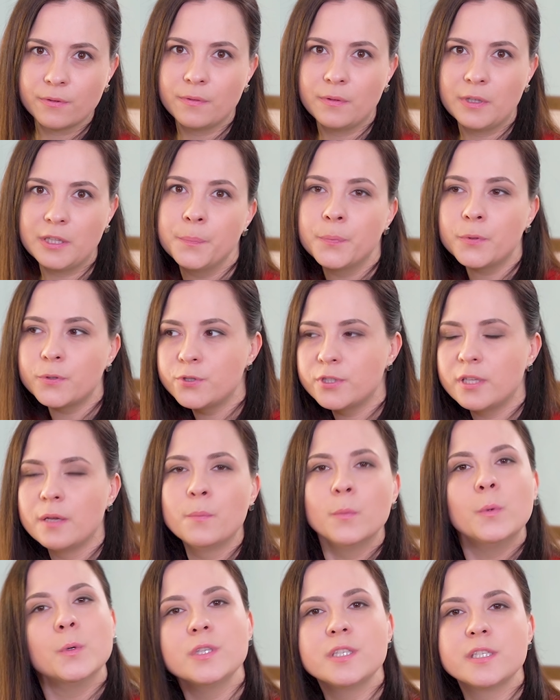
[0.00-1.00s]
Это просто
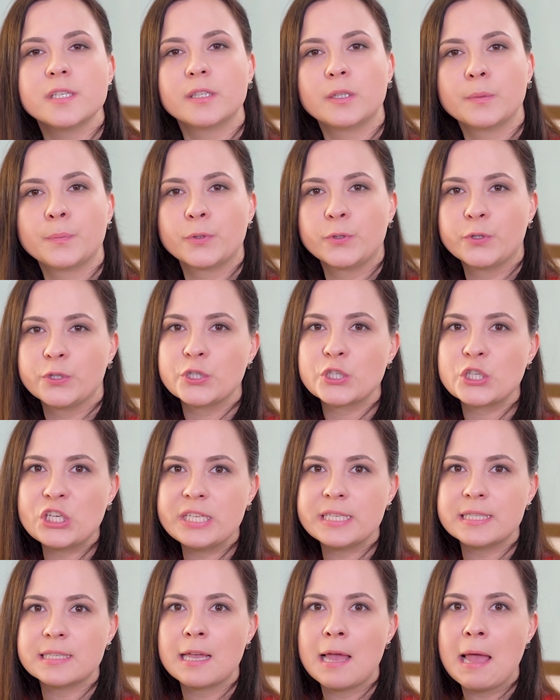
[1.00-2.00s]
эмоция, это просто
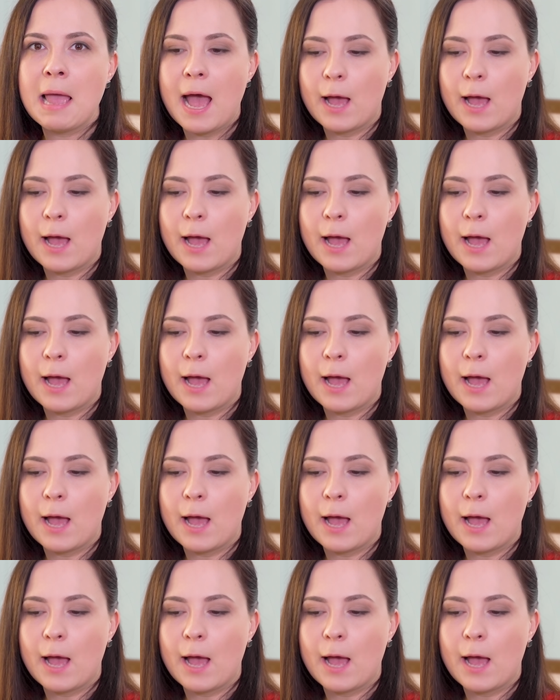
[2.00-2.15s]
жизнь.